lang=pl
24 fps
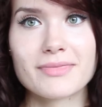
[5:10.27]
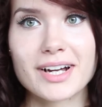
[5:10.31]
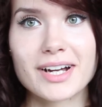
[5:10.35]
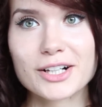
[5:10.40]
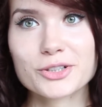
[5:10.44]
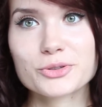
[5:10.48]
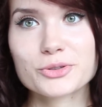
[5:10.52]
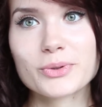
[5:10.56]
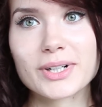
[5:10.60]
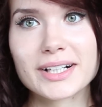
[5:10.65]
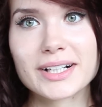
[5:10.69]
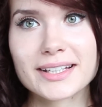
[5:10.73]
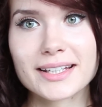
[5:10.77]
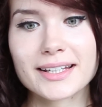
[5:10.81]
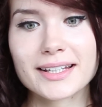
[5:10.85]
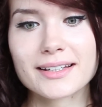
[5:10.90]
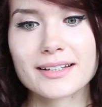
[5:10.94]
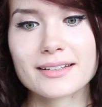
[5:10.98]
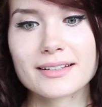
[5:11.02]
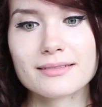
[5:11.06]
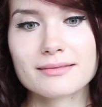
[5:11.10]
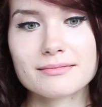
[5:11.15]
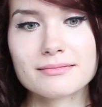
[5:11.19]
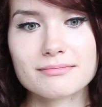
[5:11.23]

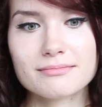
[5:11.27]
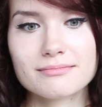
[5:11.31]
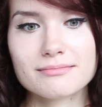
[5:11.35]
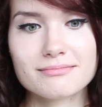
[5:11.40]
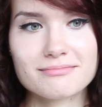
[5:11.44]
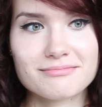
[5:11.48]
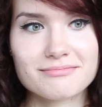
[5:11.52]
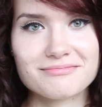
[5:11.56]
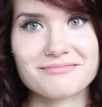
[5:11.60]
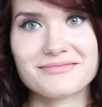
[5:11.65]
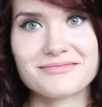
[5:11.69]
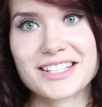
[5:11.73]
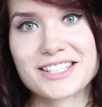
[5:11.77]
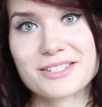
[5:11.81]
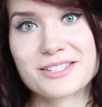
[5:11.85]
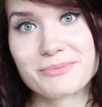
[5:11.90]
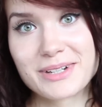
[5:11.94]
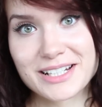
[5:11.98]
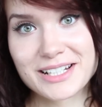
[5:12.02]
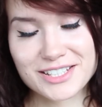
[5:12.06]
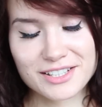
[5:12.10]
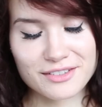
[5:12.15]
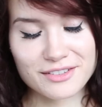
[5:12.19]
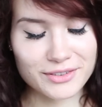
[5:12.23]
aktualnie jestem
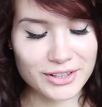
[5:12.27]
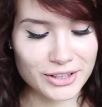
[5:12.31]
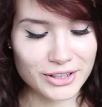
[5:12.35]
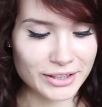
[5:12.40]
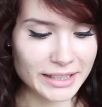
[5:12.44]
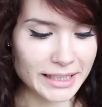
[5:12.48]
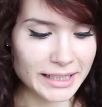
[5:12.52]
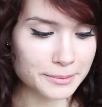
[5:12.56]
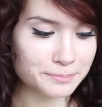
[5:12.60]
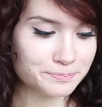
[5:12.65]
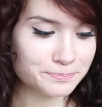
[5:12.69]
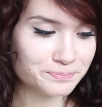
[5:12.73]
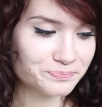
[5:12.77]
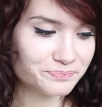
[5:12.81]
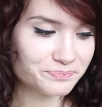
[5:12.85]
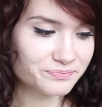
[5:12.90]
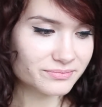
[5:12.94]
bardzo zadowolona.